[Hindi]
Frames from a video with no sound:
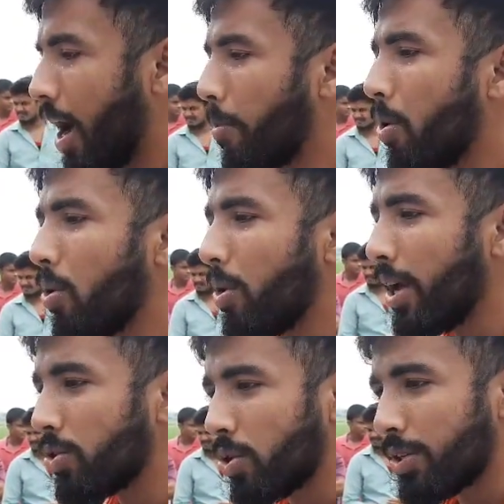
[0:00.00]
हम लोगों
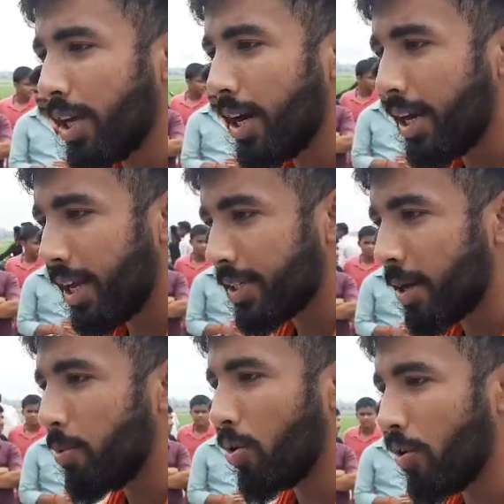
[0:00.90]
ने एसोसिएट
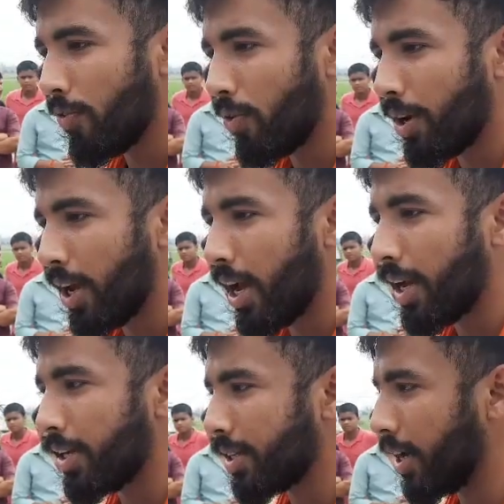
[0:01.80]
डीएसडब्ल्यू को फ़ोन
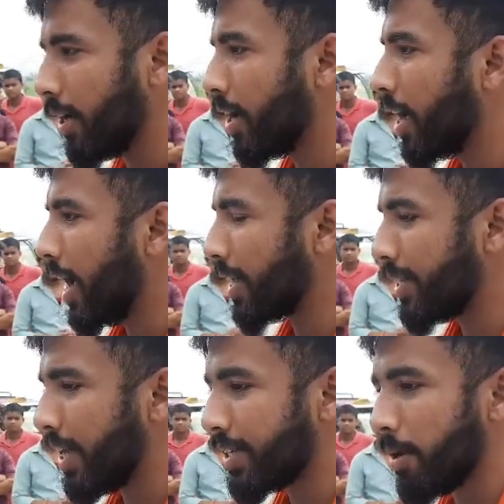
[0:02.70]
किया कि सर
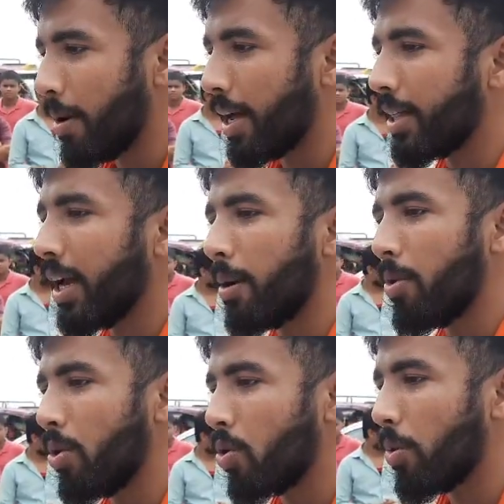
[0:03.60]
ऐसी ऐसी बात है
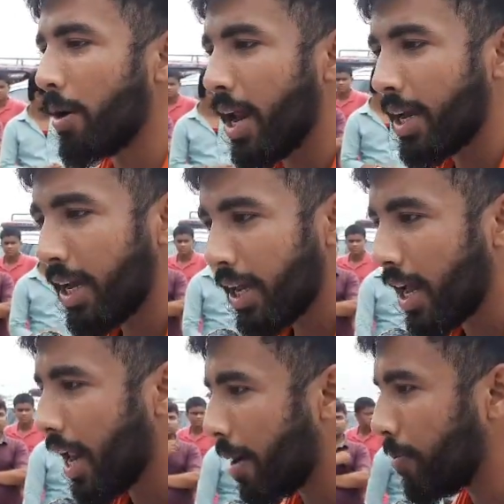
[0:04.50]
हम लोगों को मना किया
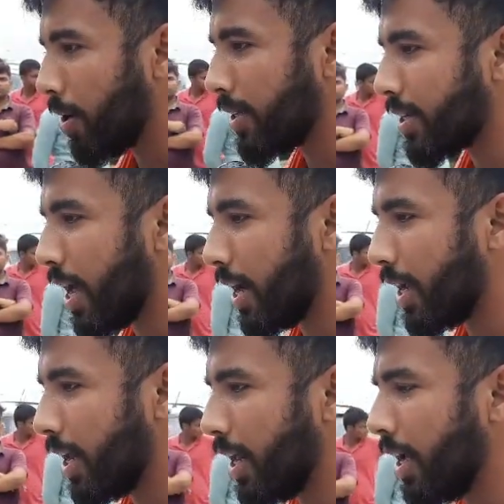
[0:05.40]
जा रहा है एम्बुलेंस
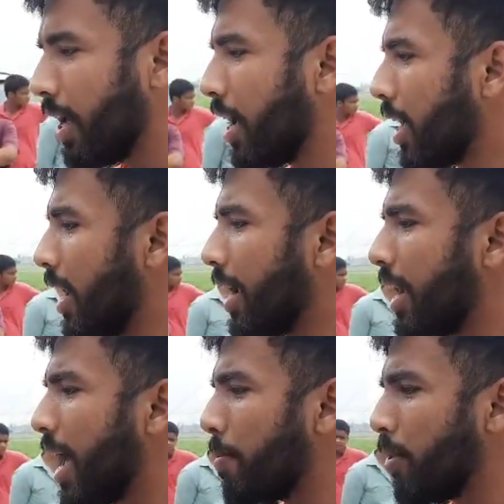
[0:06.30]
लाने के लिए
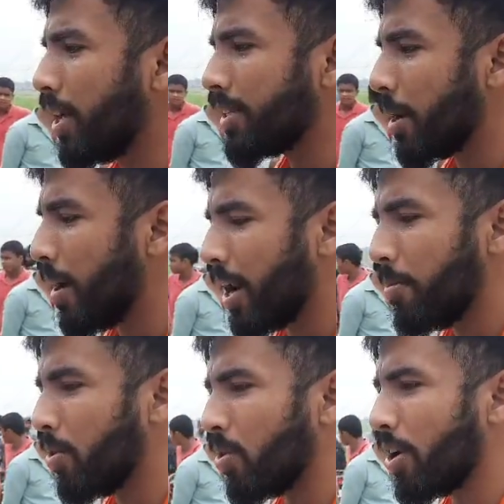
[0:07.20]
लेकिन एम्बुलेंस के बारे
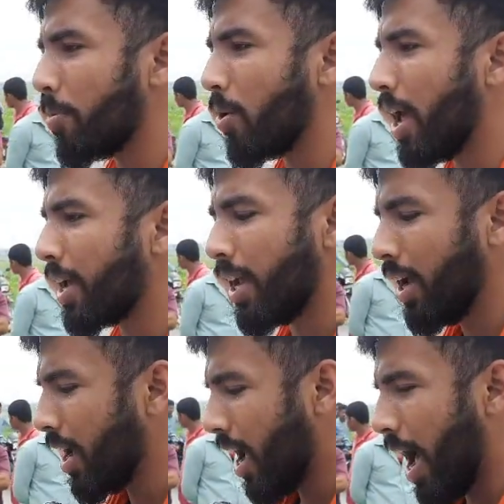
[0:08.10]
में उन्होंने बोला कि
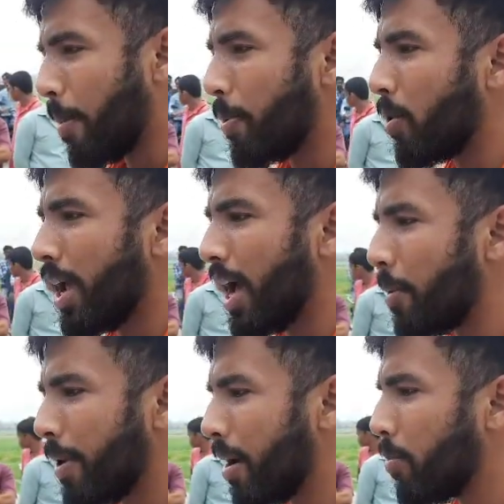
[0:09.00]
आप लोग
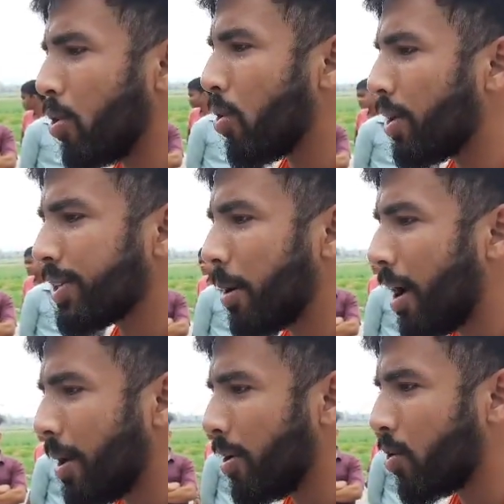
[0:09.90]
यहाँ पे हम लोगों को इसके
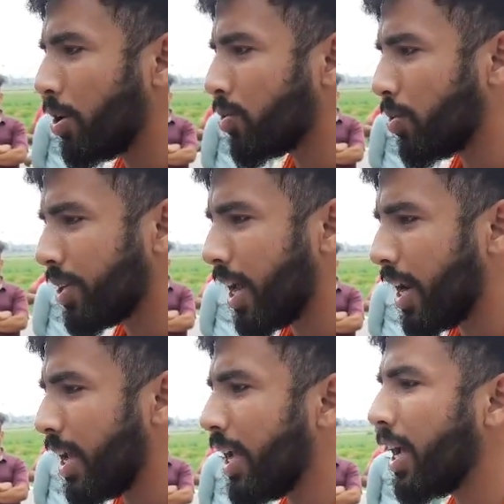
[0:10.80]
बारे में कोई सूचना
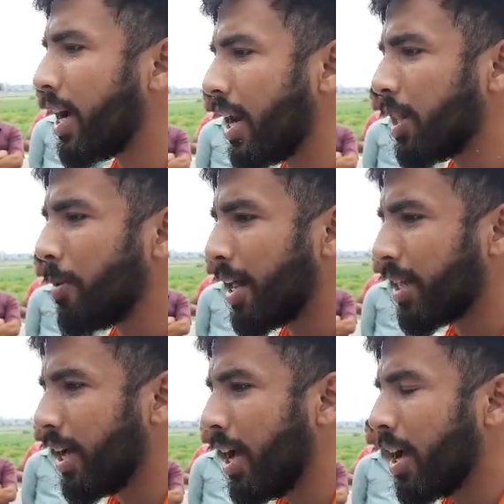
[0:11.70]
नहीं है ये गलत बात
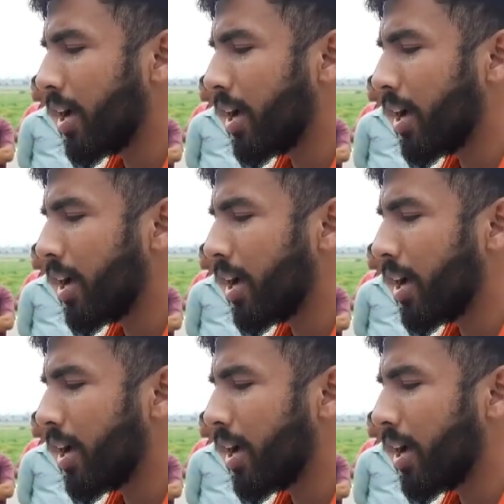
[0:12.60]
है